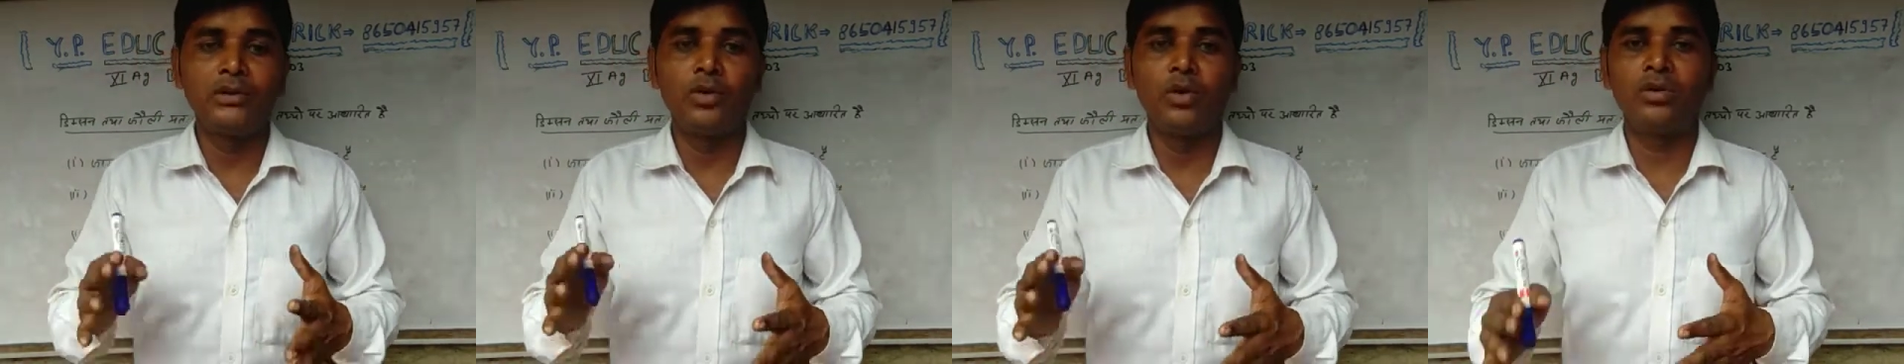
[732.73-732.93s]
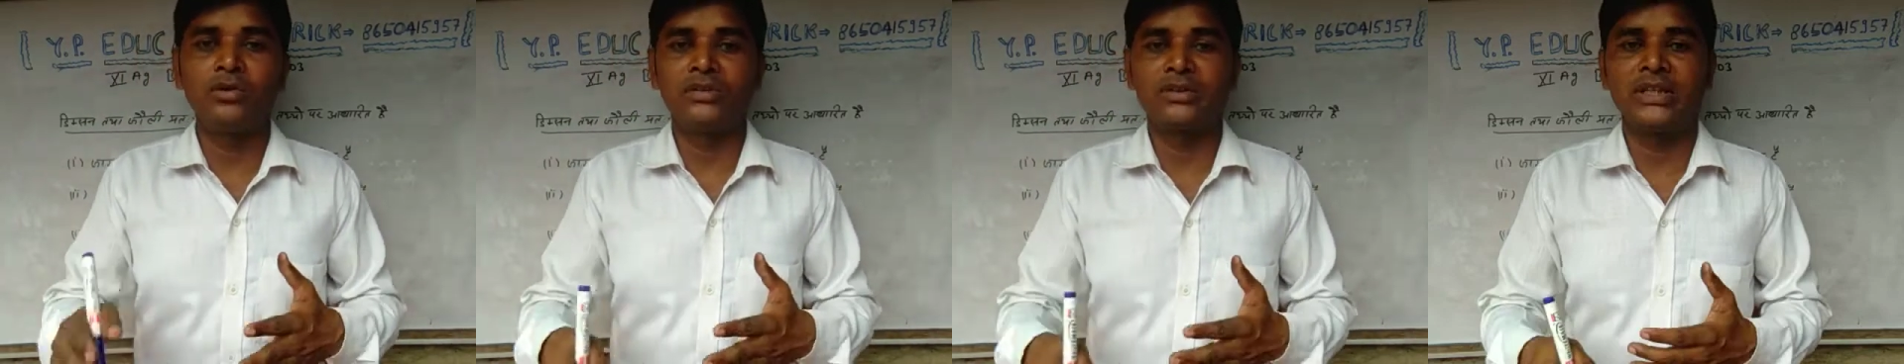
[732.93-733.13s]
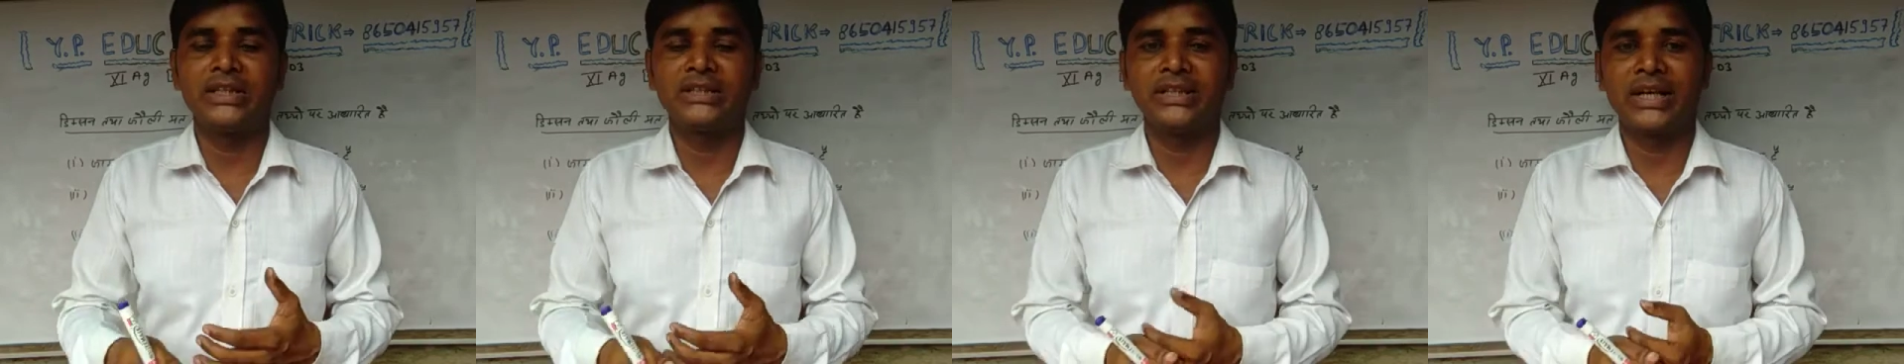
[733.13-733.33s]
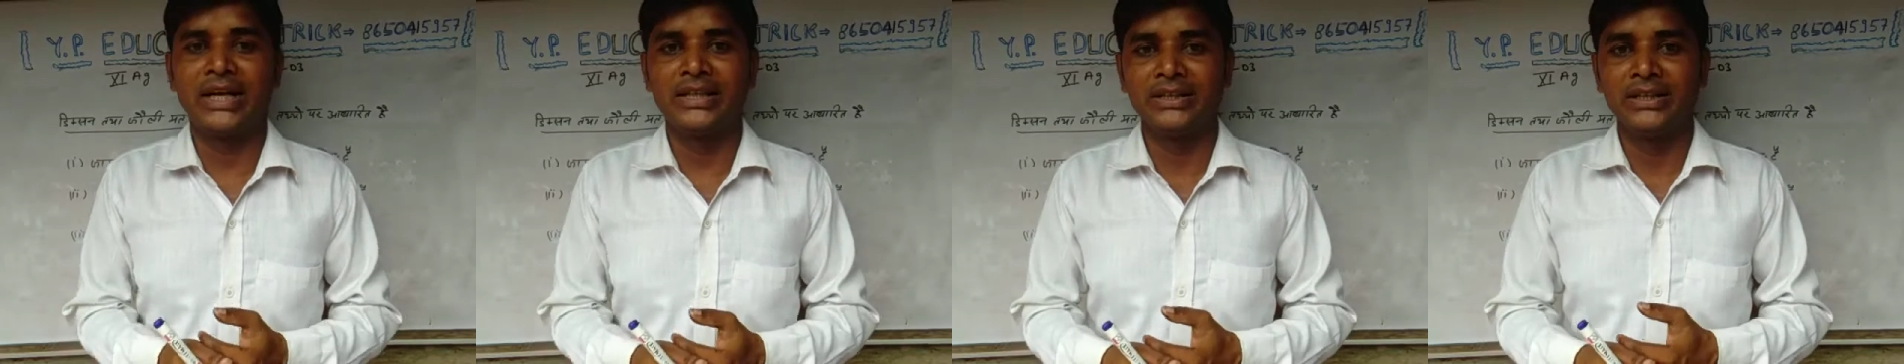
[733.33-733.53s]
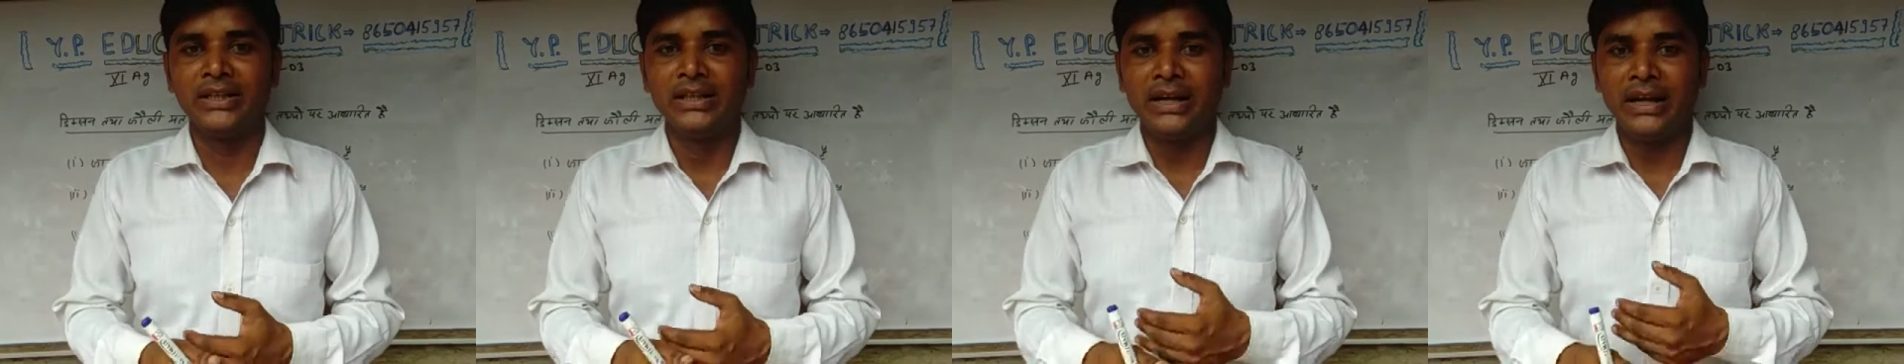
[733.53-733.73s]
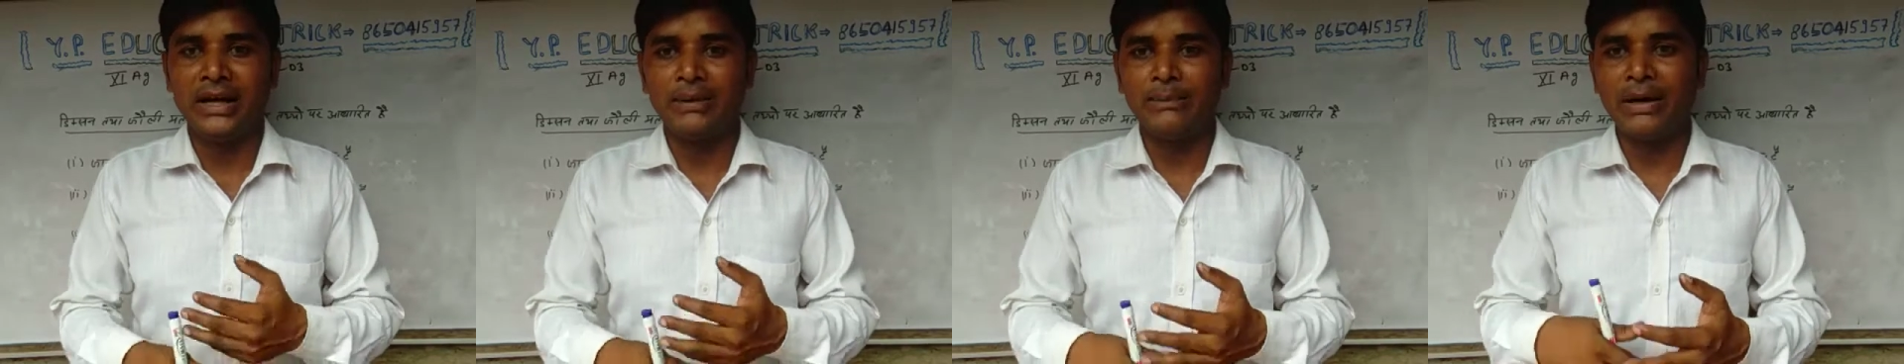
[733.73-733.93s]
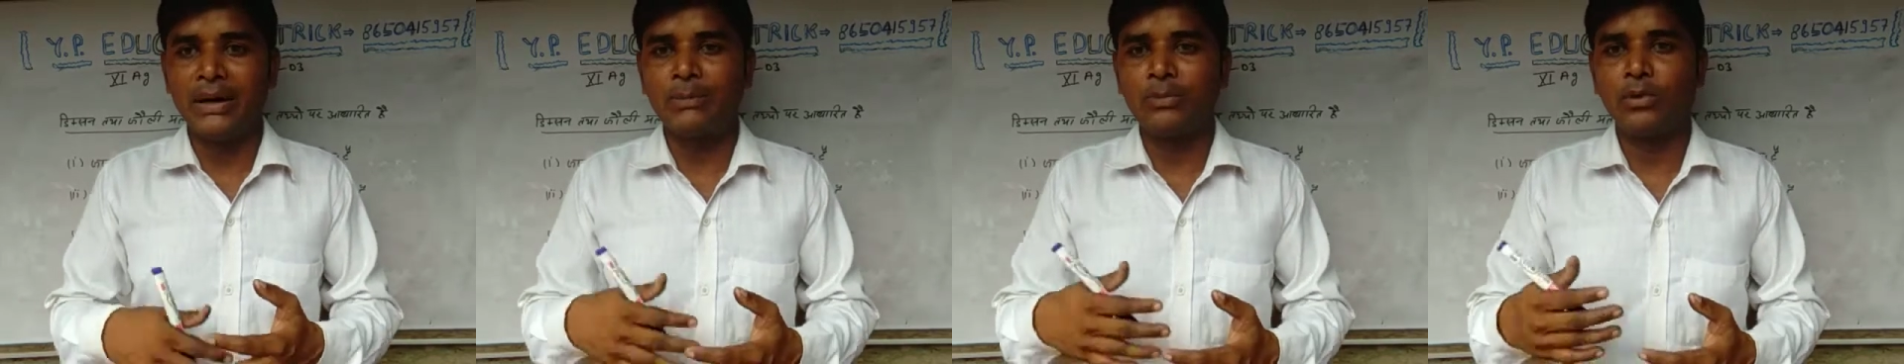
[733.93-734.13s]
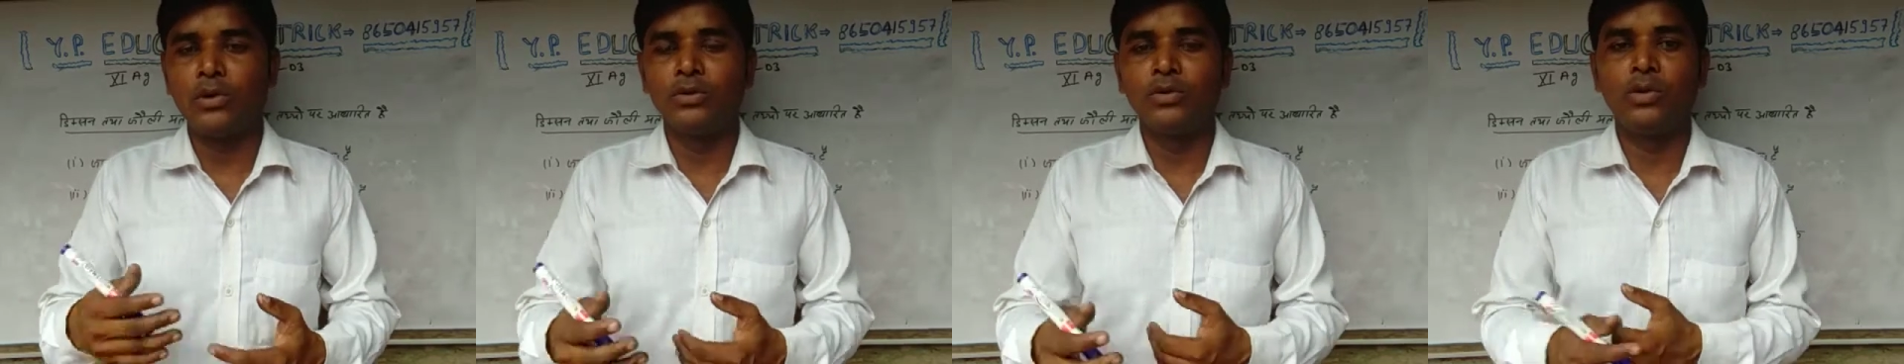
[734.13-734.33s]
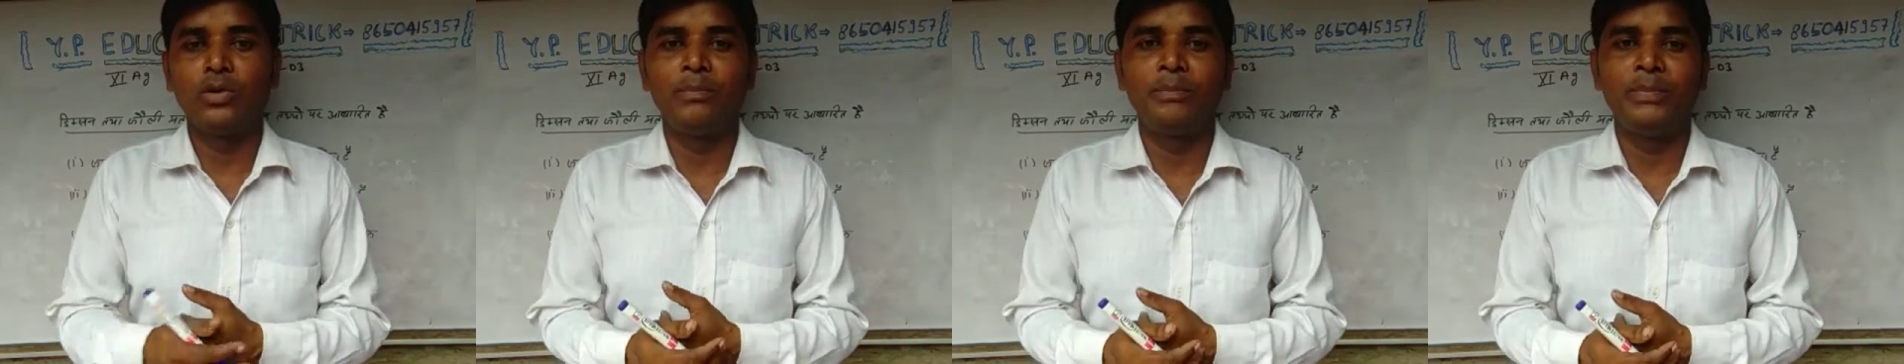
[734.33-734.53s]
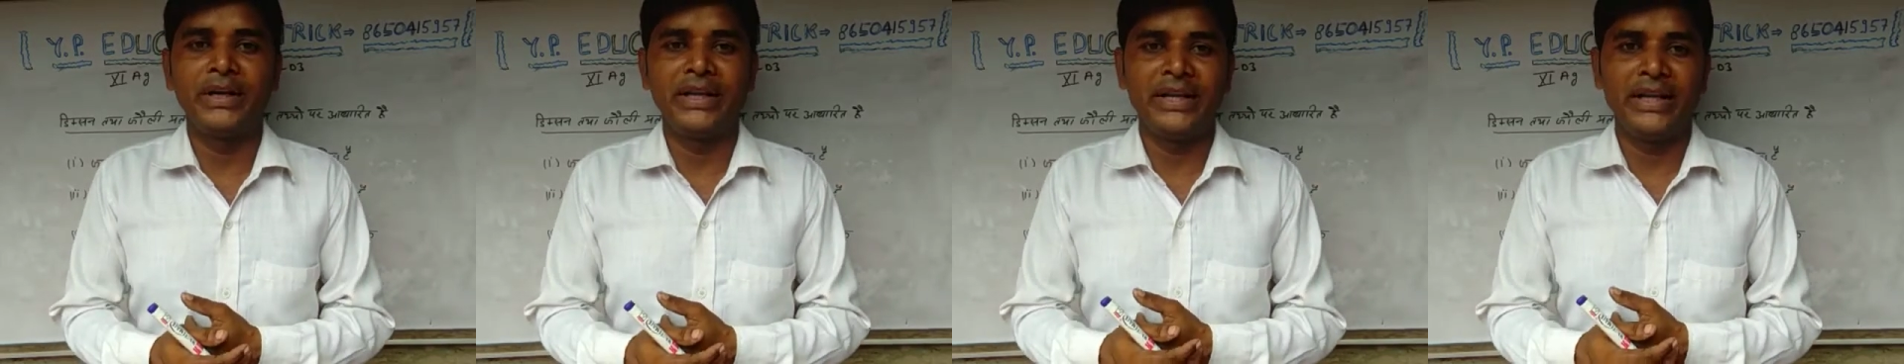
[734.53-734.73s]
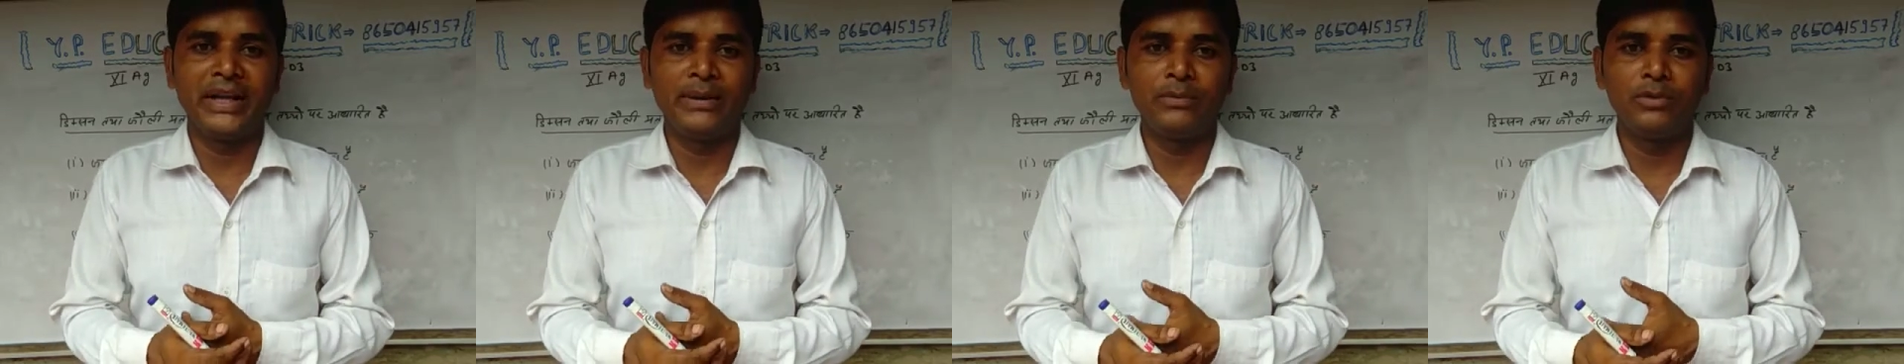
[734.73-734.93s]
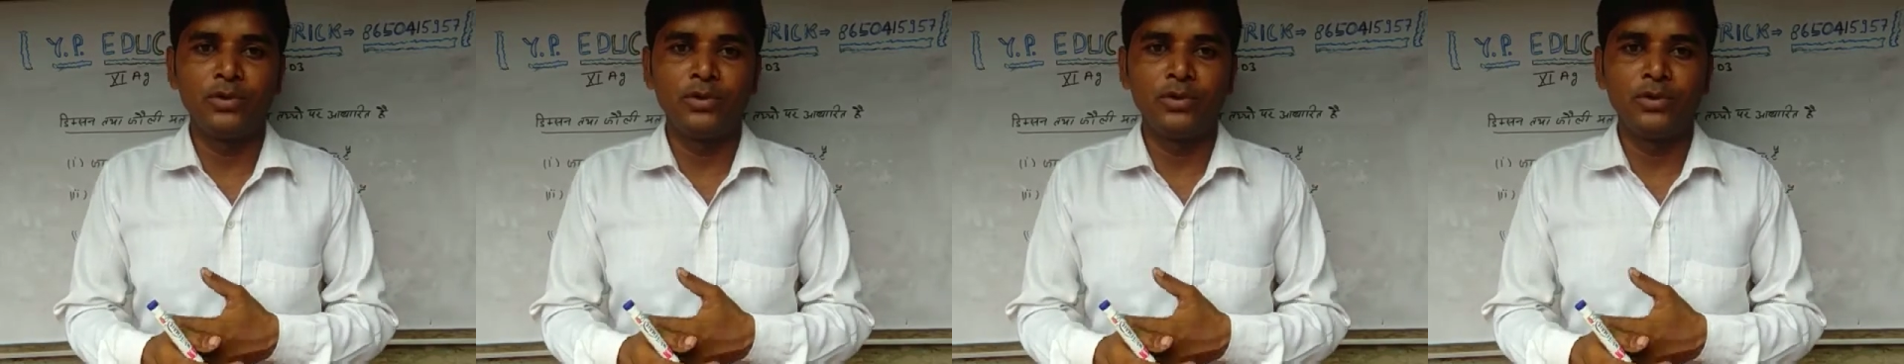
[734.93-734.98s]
नोट्स के साथ हम आपको नोट पी